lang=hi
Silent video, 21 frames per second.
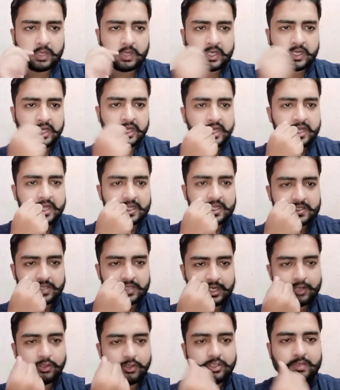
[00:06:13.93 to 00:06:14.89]
बाकी यहाँ
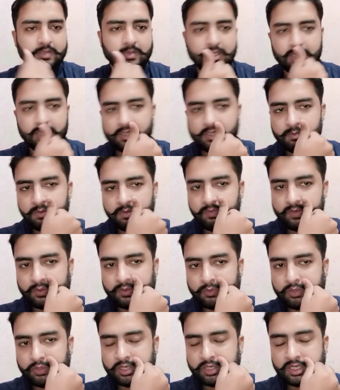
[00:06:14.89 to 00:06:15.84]
साइडों से मैंने नहीं
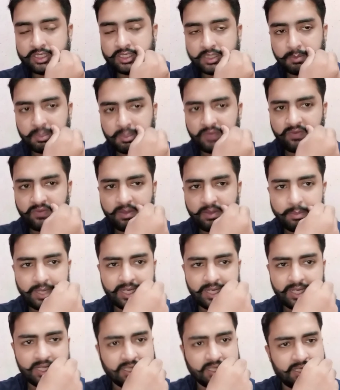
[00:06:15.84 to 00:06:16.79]
बनवाई क्योंकि ना जब मैं वहाँ
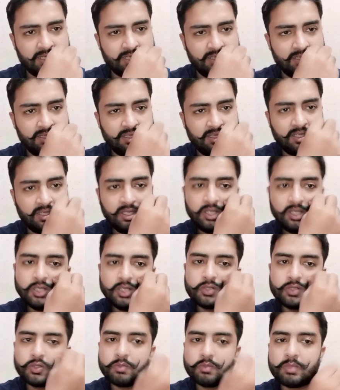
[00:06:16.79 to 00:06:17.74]
बैठा था
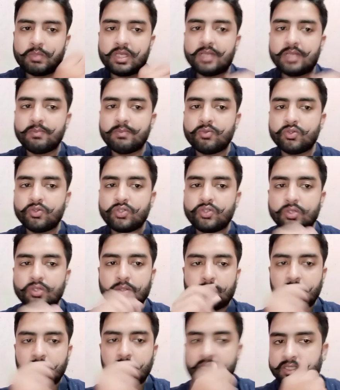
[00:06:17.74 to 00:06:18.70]
तो मैंने
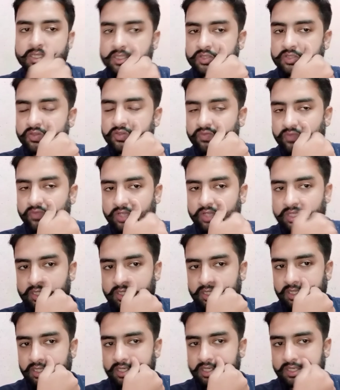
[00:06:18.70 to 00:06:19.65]
मूछों को ऐसे जो वल
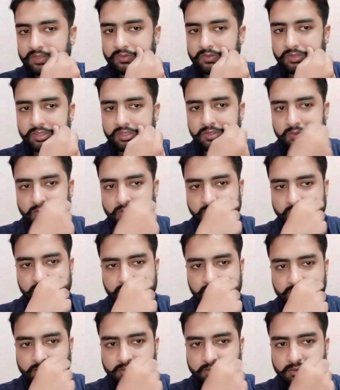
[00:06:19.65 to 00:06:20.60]
दिया ना वो हुए
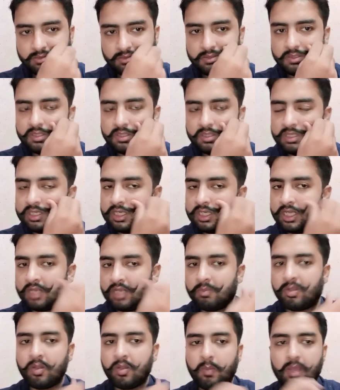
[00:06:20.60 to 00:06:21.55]

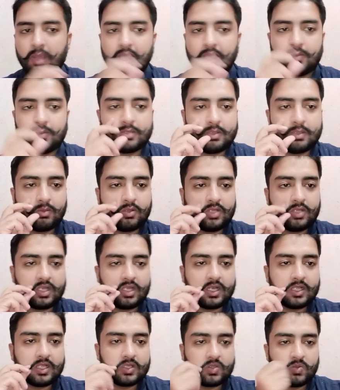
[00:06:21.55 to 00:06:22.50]
एक मिनट मैं आप सबको
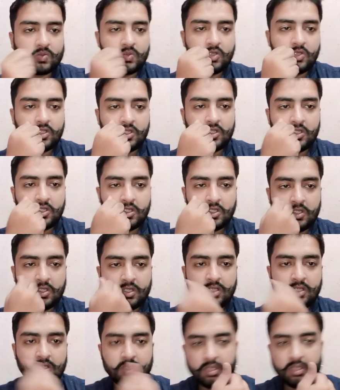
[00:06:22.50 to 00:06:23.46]
दिखाता हूँ
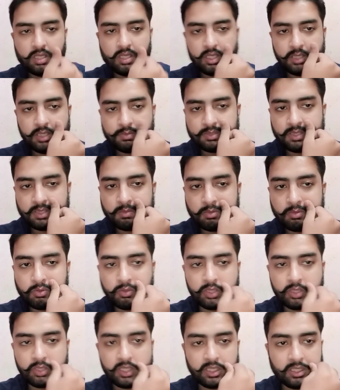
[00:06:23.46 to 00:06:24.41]
आप सब
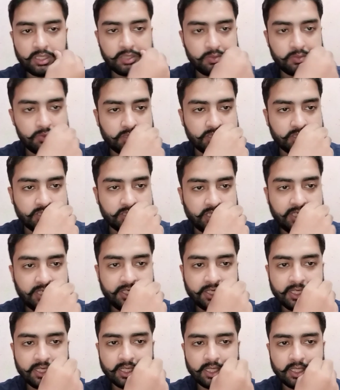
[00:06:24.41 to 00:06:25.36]
सोचे तो हाँ तूने सही
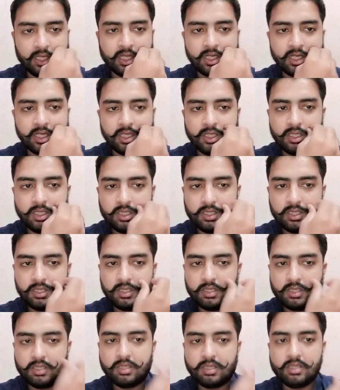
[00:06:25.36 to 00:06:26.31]
किया यार
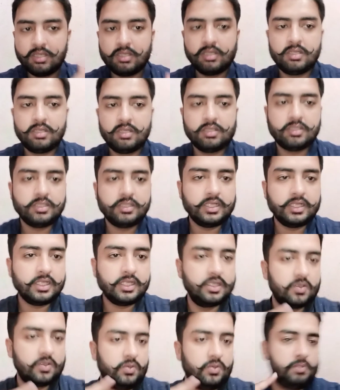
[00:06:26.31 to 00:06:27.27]
ये
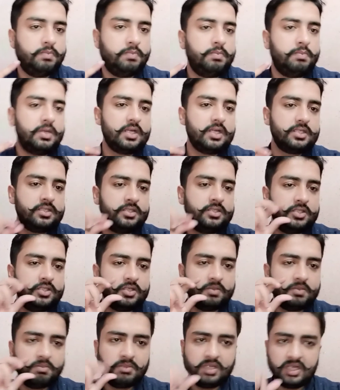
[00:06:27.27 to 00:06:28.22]
देखो बस
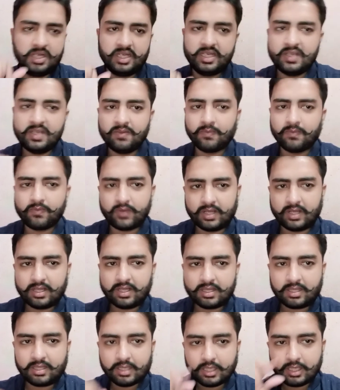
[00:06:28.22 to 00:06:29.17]
जब मैंने ये
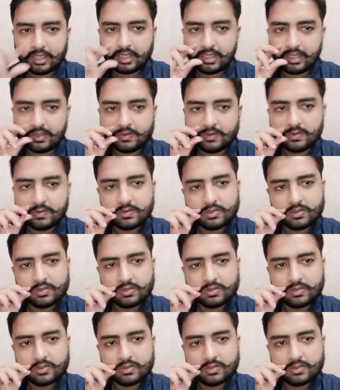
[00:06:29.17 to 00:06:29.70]
वल दिया ना